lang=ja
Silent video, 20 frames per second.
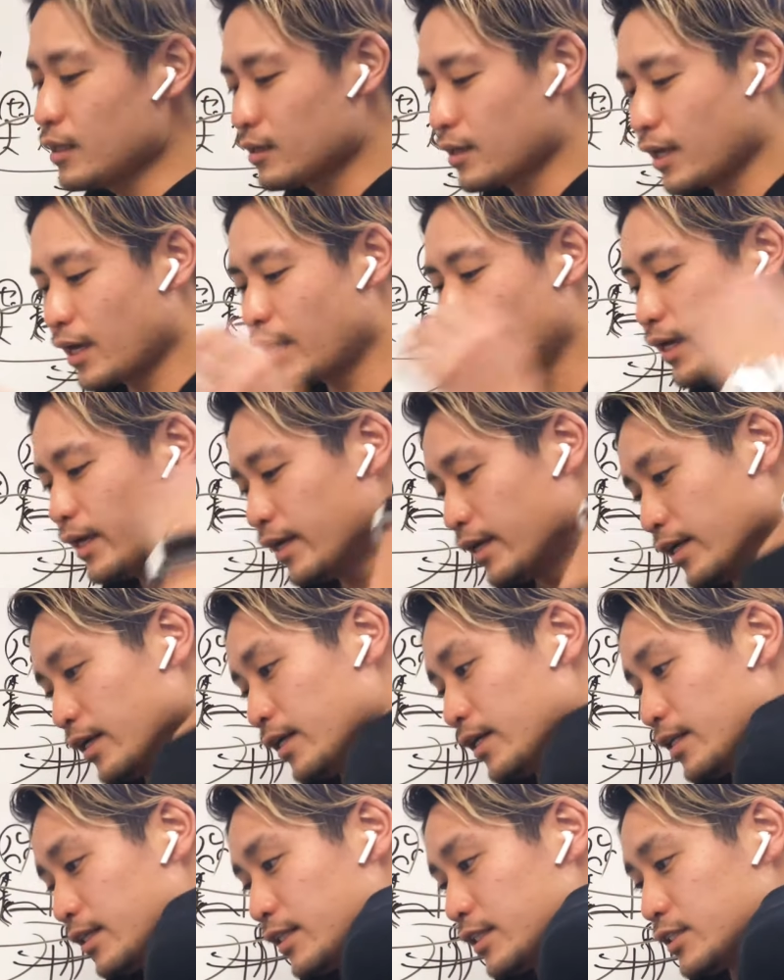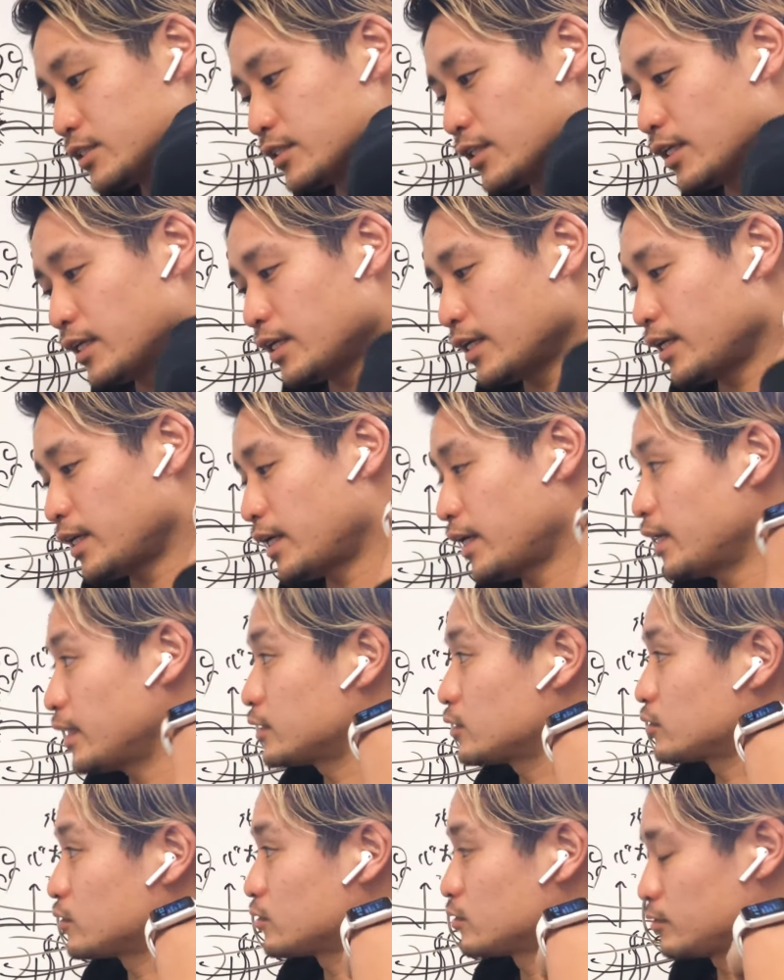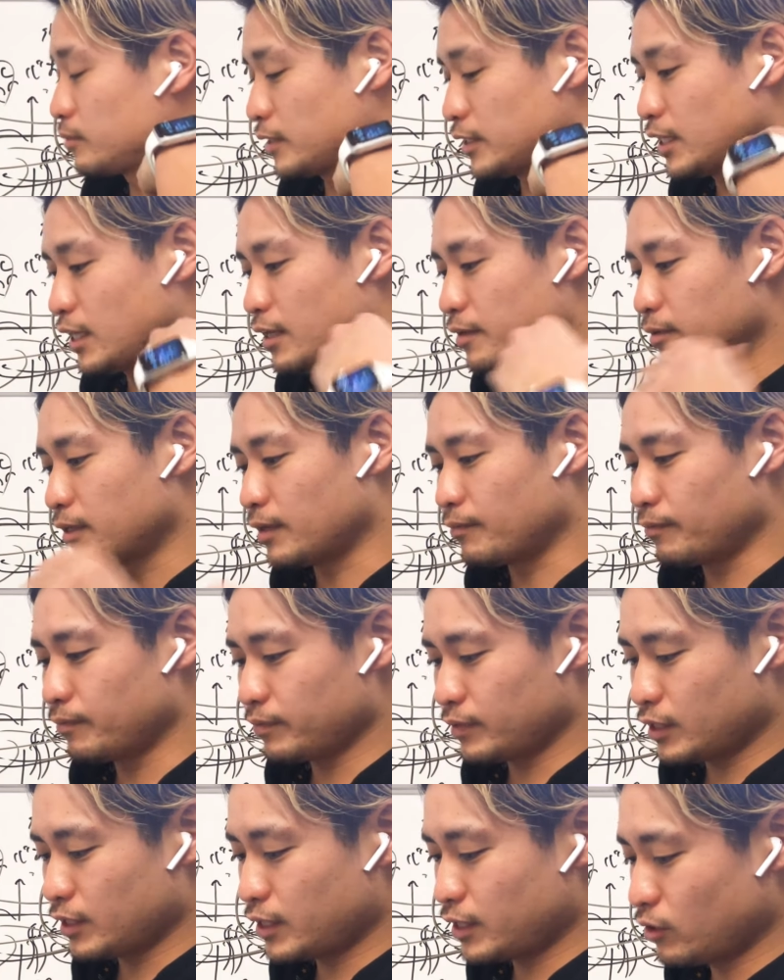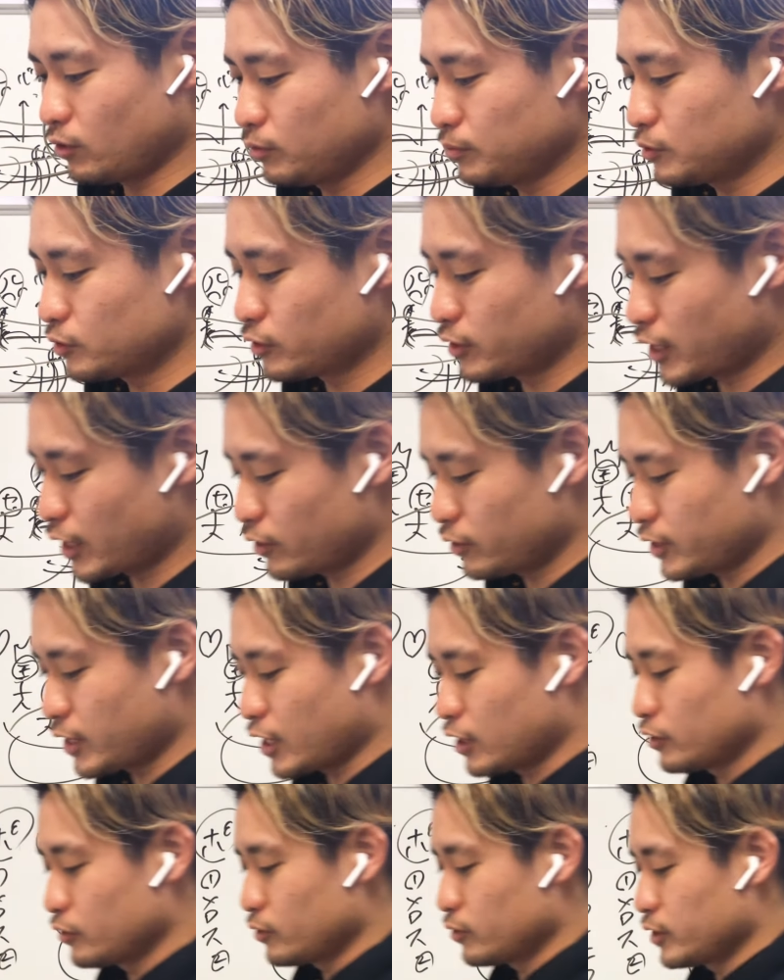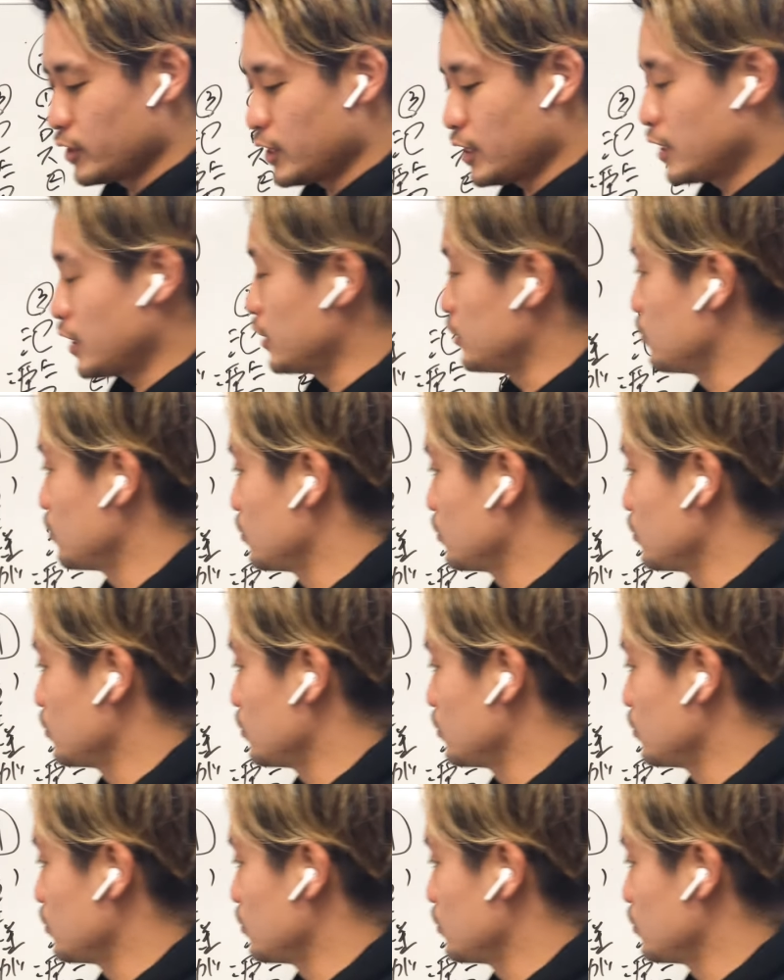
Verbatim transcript: OK? で、次、えー、っと、6番、7番。えー、本文の内容に合うように、はい、